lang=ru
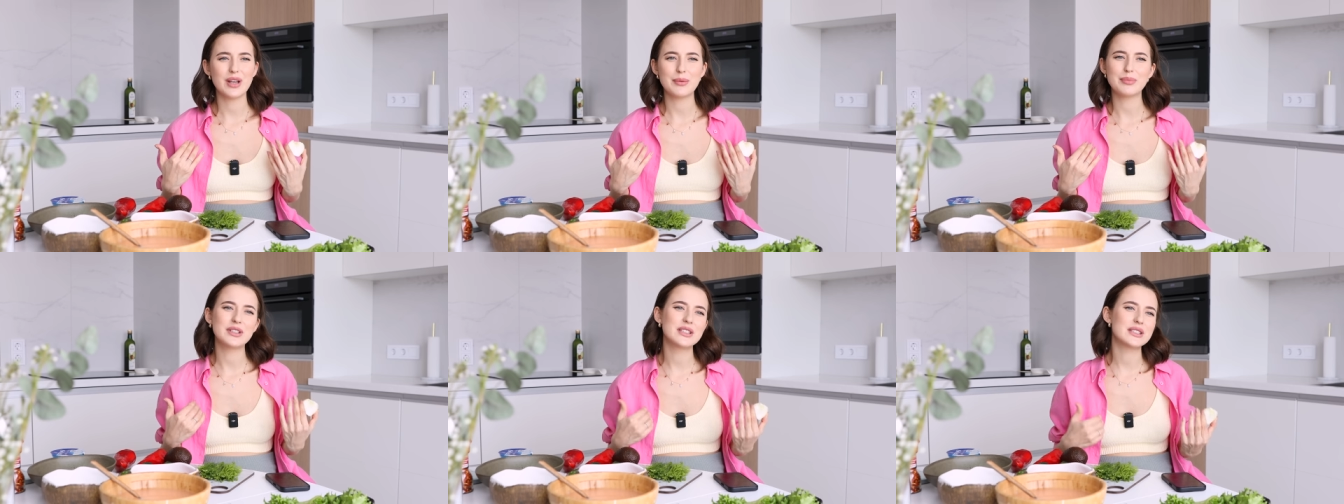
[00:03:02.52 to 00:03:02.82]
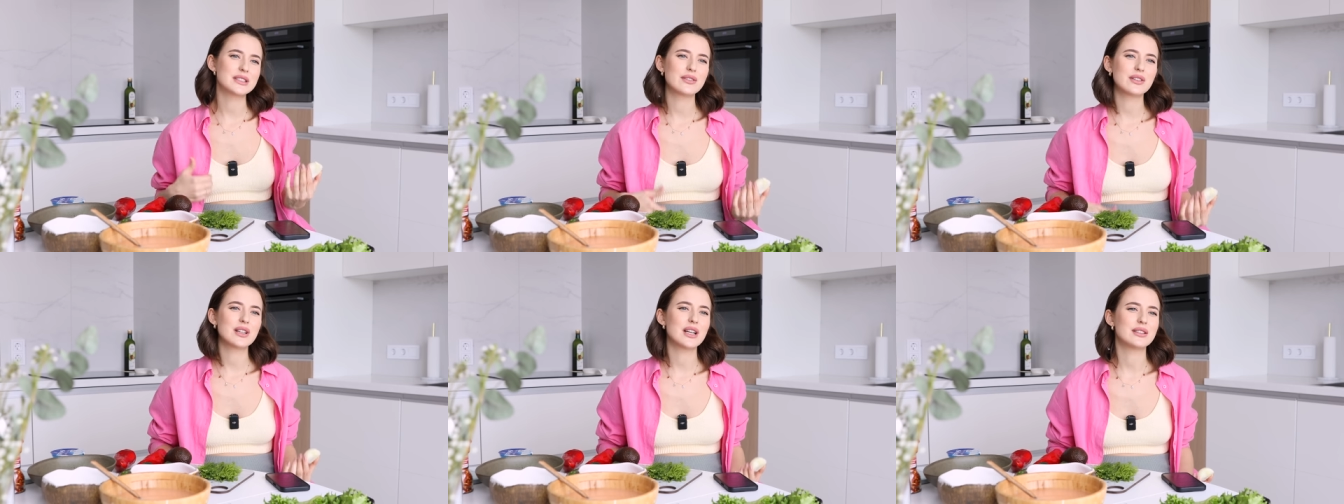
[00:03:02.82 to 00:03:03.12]
я бы не
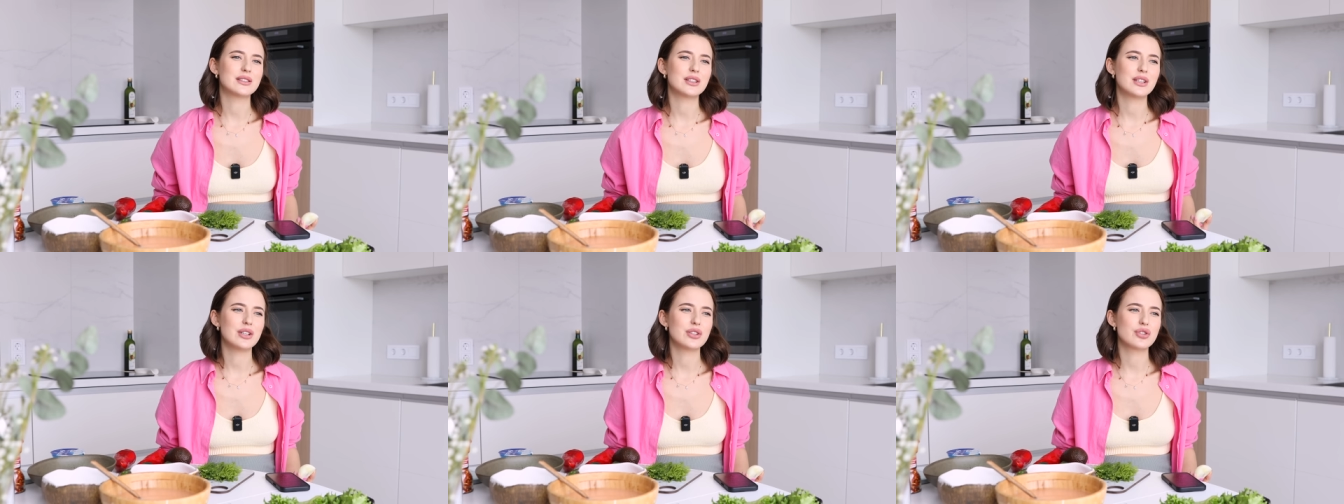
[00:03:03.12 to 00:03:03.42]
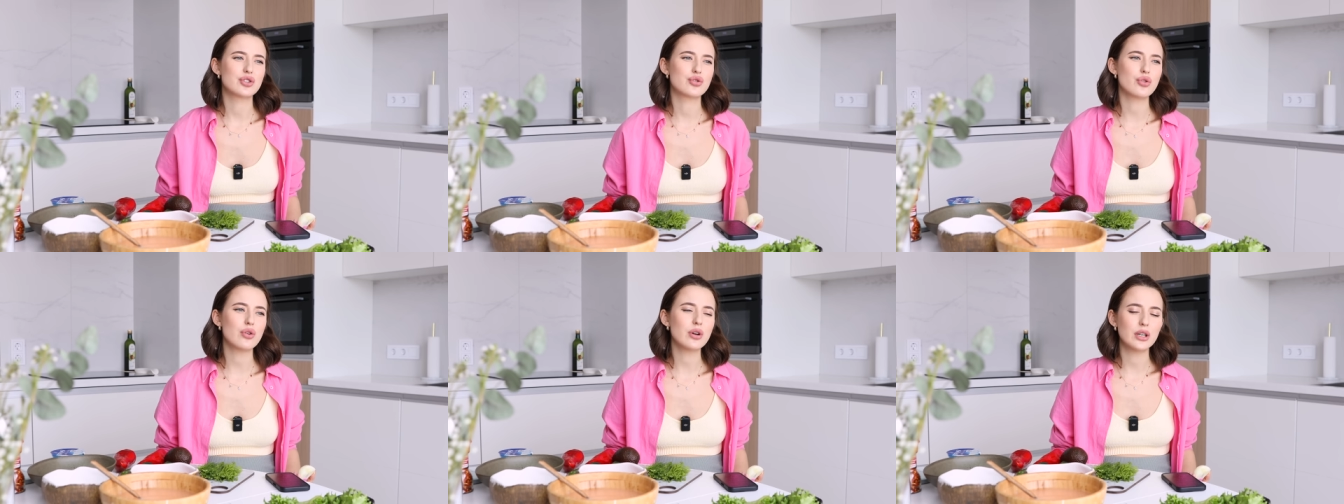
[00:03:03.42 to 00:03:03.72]
назвала это
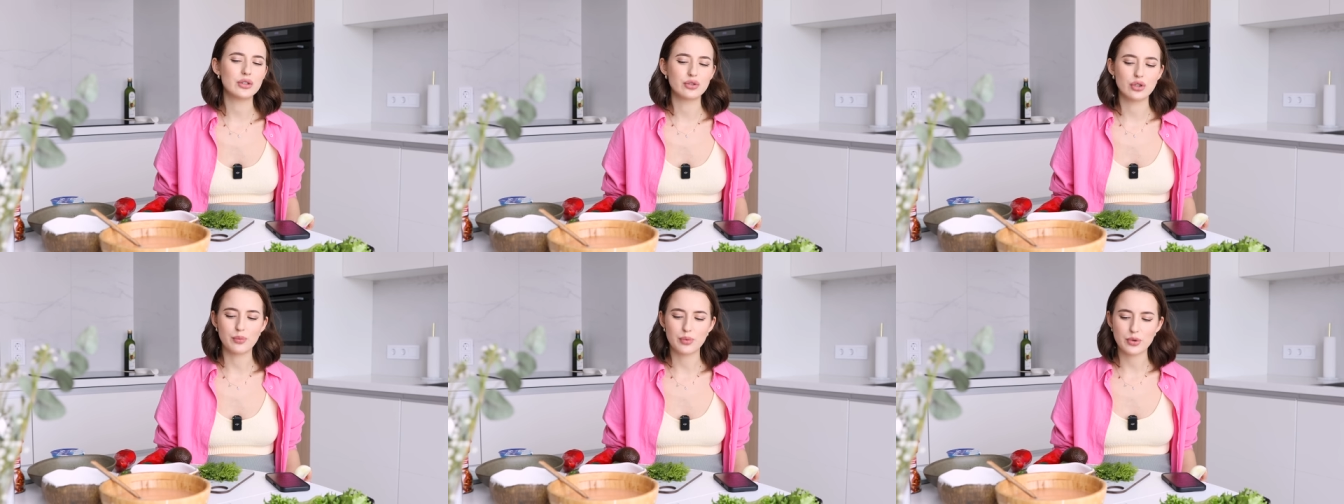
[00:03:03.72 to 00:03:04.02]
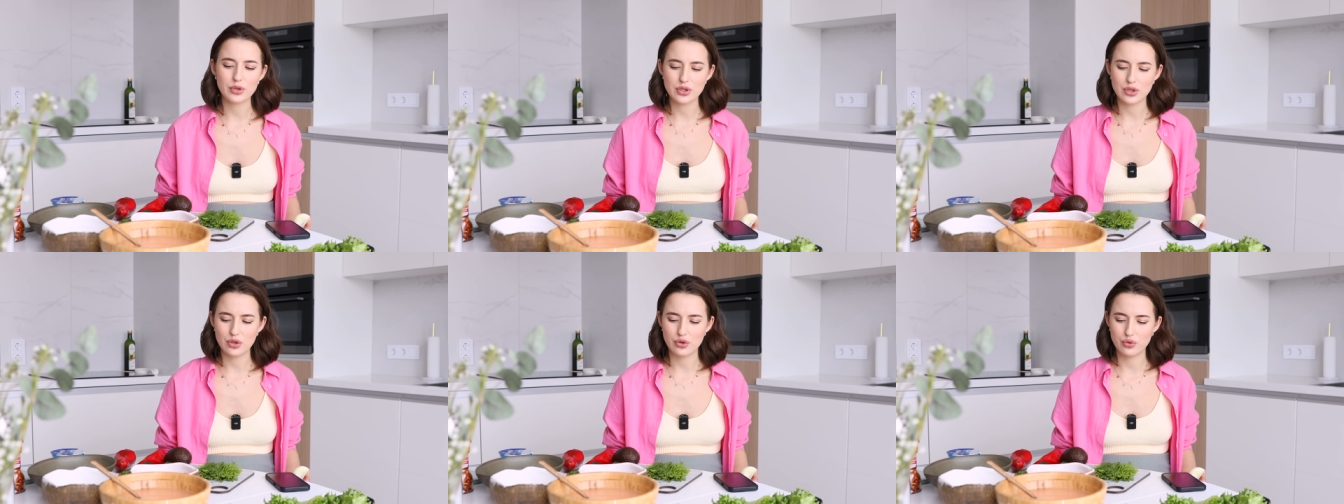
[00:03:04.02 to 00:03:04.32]
изжогой, но я
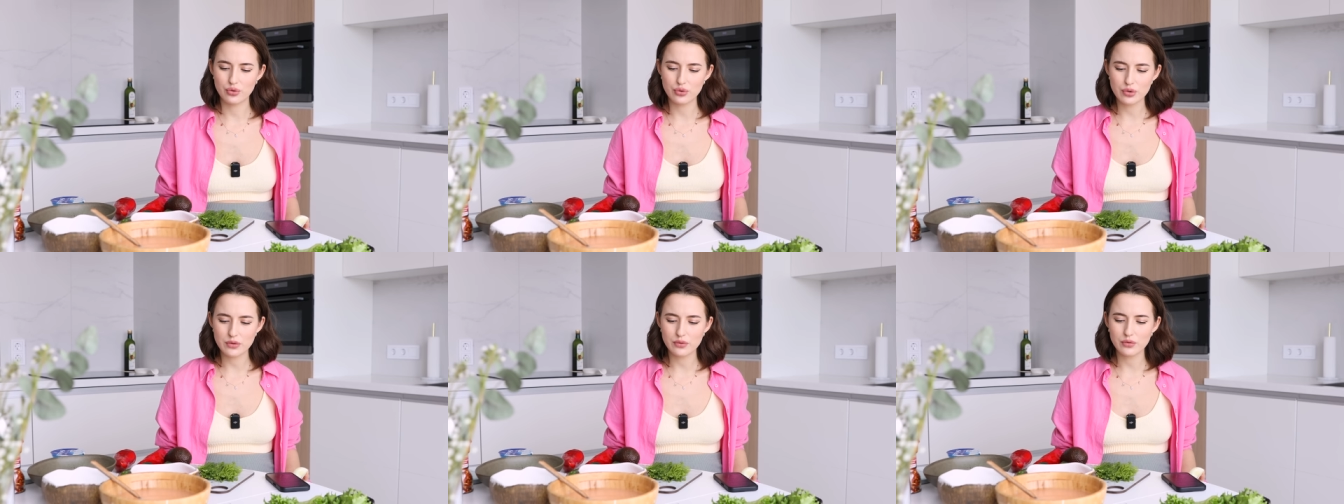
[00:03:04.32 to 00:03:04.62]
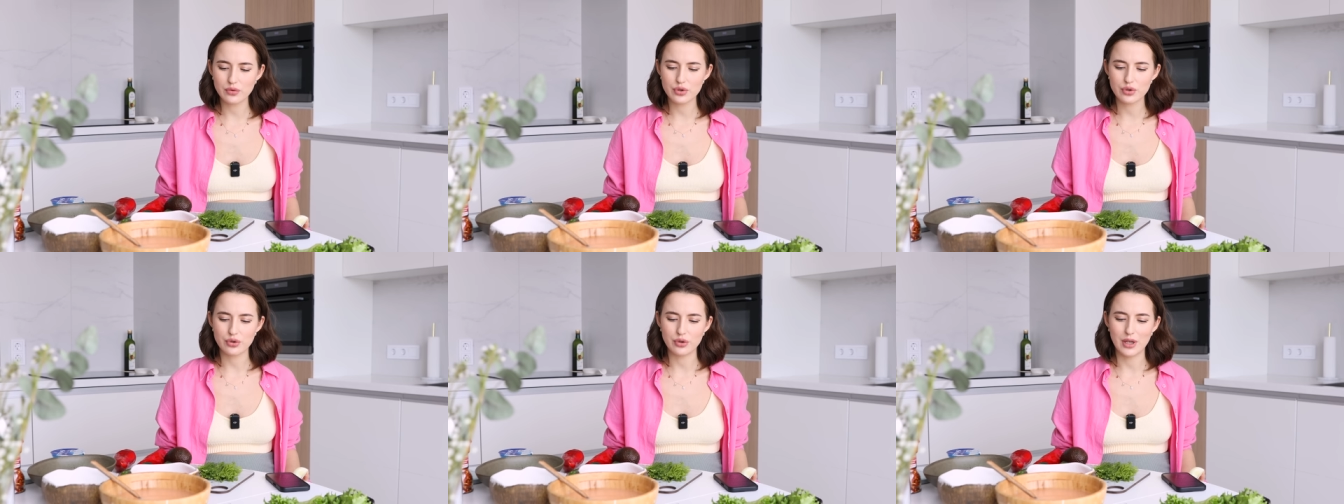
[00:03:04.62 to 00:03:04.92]
просто
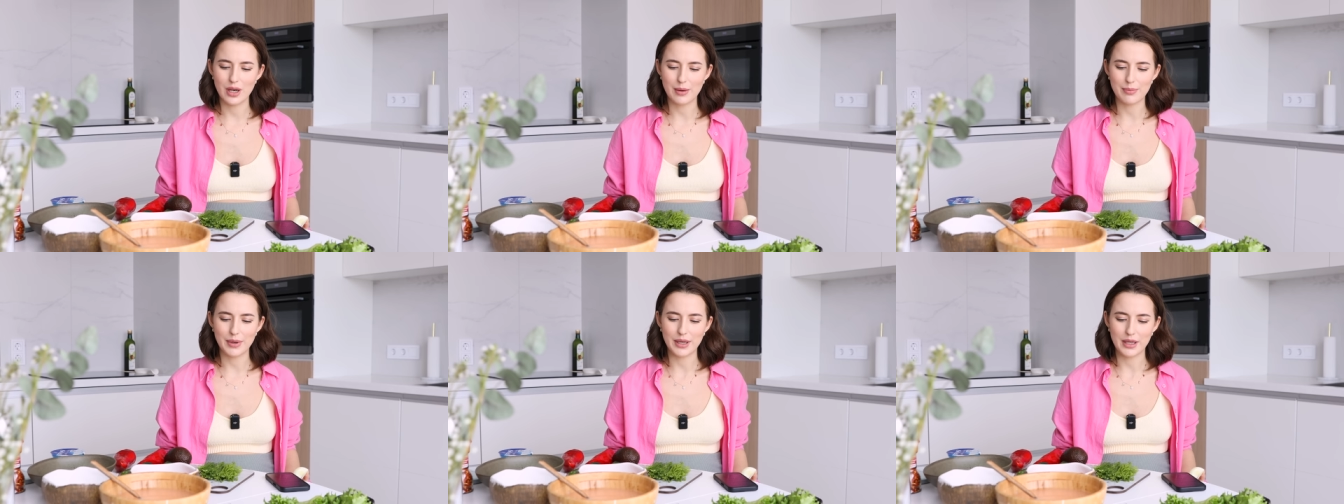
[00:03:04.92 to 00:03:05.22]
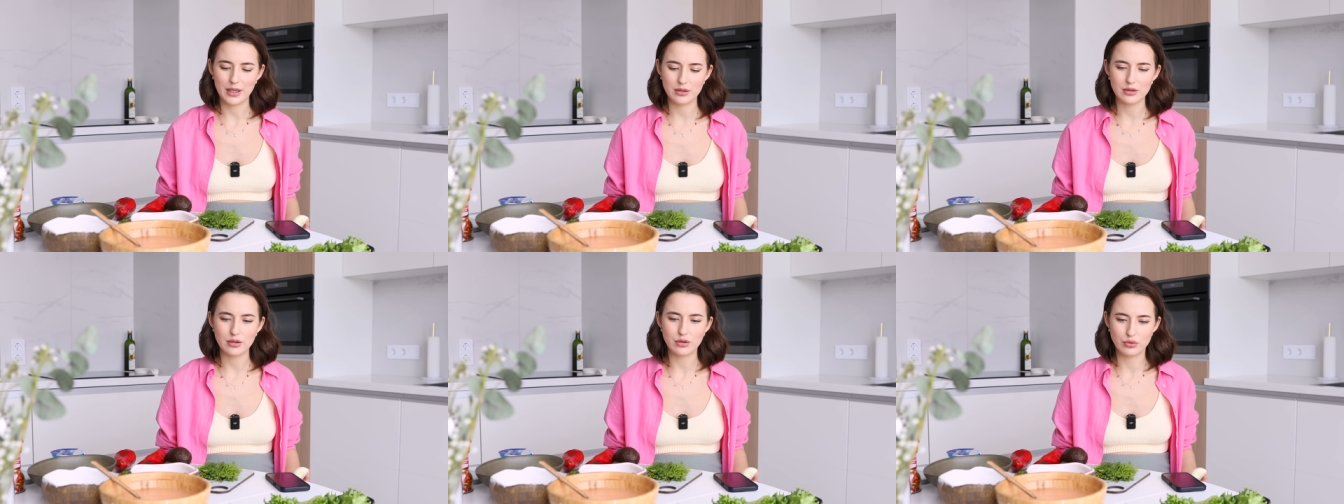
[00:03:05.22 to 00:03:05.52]
чувствую, что я
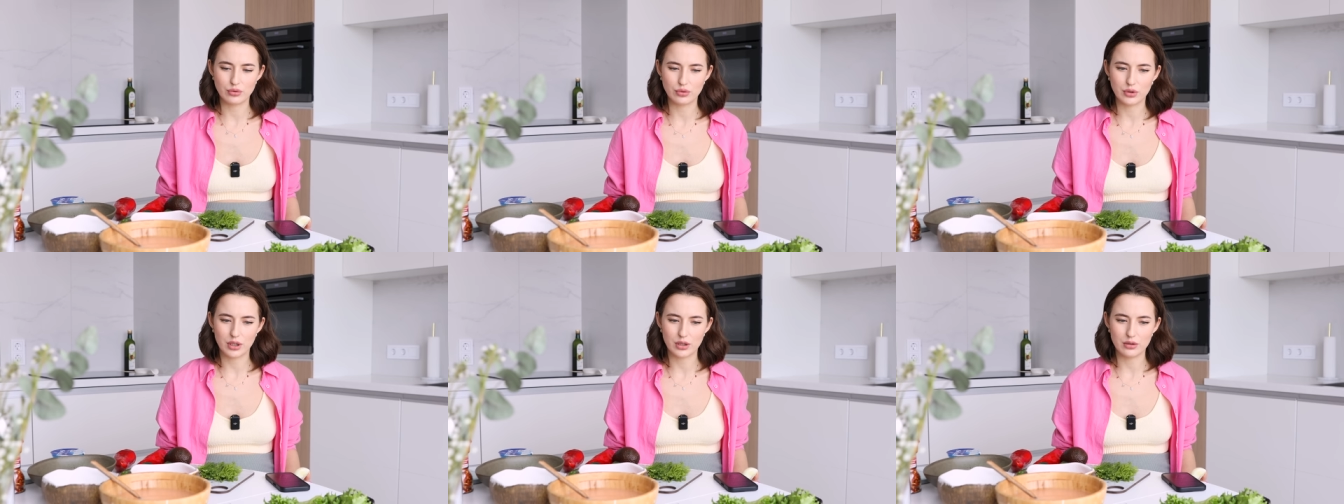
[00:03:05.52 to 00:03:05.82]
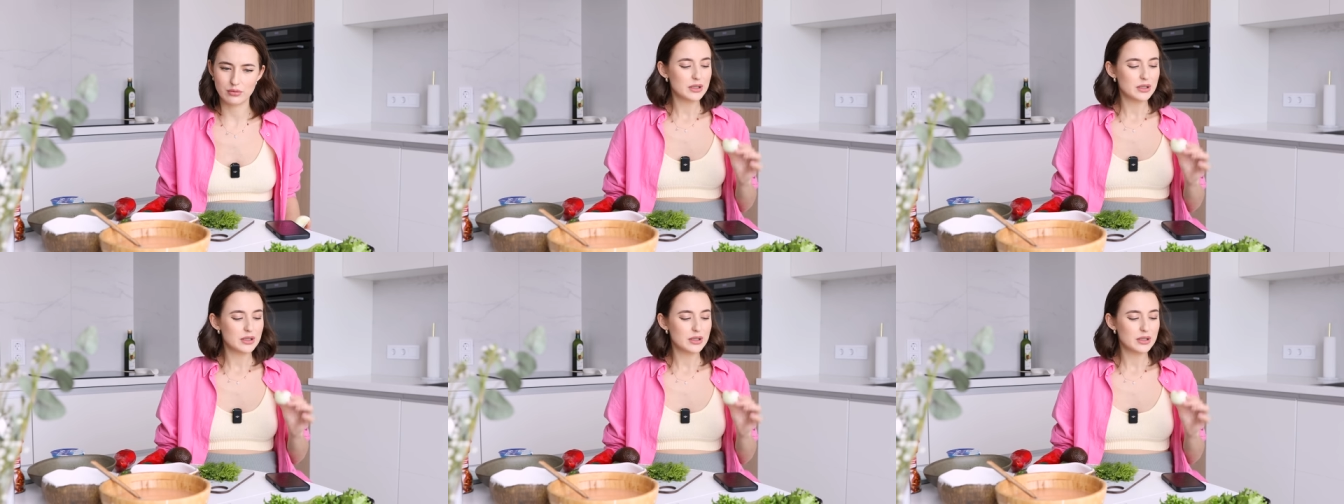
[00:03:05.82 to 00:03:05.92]
поела лука.